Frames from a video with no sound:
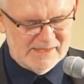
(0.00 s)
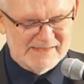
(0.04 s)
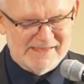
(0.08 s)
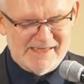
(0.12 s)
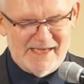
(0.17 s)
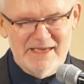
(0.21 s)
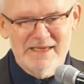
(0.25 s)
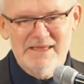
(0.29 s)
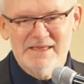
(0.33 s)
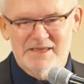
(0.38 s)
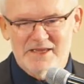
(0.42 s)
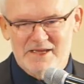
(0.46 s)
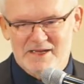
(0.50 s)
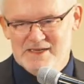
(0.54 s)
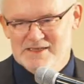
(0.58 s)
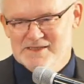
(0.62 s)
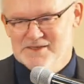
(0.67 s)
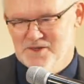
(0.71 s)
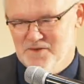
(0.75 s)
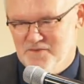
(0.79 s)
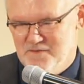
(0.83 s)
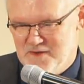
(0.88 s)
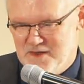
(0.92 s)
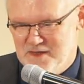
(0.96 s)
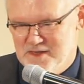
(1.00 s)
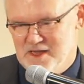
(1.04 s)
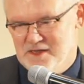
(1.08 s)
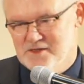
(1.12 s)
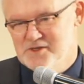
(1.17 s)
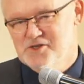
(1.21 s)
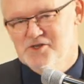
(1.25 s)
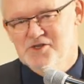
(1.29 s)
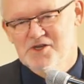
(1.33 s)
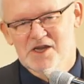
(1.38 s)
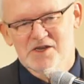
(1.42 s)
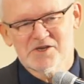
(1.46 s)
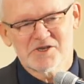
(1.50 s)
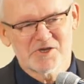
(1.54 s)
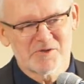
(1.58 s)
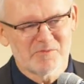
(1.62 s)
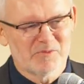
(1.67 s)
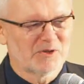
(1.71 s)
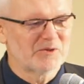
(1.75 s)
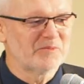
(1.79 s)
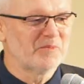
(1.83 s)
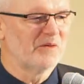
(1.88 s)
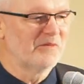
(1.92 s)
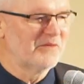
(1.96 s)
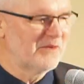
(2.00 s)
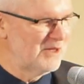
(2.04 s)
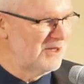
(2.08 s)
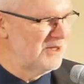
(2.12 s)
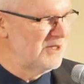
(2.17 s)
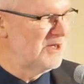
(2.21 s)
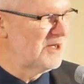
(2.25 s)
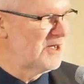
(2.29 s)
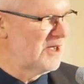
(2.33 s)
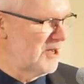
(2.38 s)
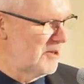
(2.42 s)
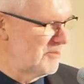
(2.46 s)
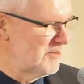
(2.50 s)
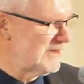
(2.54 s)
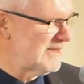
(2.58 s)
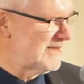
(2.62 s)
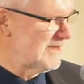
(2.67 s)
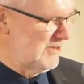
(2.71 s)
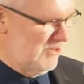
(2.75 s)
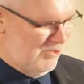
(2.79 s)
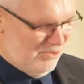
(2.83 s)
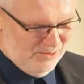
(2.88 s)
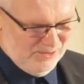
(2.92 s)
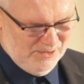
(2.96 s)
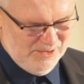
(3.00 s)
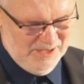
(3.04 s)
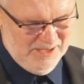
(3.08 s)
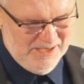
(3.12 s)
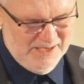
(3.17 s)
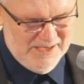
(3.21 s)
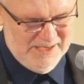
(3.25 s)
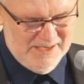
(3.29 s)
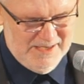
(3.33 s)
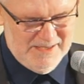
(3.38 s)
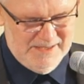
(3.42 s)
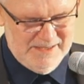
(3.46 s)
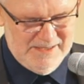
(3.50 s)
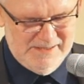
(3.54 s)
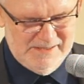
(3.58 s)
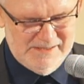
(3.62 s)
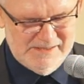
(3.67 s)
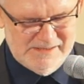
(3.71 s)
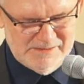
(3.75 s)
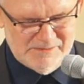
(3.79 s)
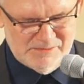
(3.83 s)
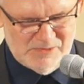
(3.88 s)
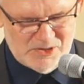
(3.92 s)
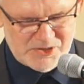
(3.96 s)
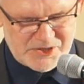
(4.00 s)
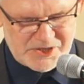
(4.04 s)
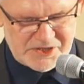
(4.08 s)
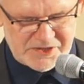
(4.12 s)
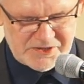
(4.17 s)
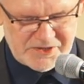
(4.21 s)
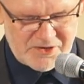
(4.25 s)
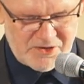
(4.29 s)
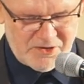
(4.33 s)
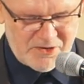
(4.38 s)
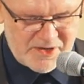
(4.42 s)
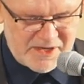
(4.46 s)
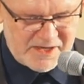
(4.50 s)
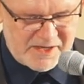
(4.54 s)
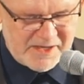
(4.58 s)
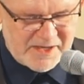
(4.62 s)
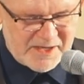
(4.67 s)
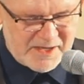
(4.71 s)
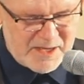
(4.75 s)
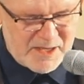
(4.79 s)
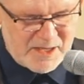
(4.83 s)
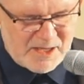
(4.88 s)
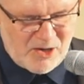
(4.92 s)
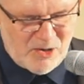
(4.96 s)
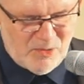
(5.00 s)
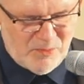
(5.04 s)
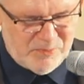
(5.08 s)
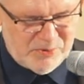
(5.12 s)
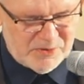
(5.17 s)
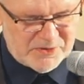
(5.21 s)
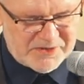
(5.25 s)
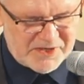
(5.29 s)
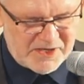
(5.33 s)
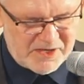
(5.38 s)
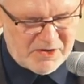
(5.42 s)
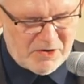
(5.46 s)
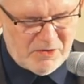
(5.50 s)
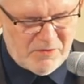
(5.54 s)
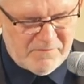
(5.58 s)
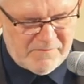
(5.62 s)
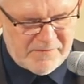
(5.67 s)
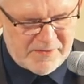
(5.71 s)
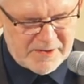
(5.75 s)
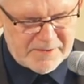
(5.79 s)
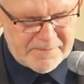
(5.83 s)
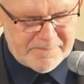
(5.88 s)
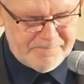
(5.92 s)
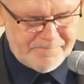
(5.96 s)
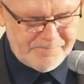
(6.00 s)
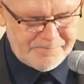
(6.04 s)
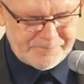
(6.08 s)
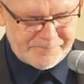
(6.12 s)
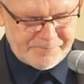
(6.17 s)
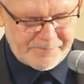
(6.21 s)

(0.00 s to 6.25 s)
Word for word: zainteresowania. Dzisiejszym odpowiednikiem są może trochę gry komputerowe.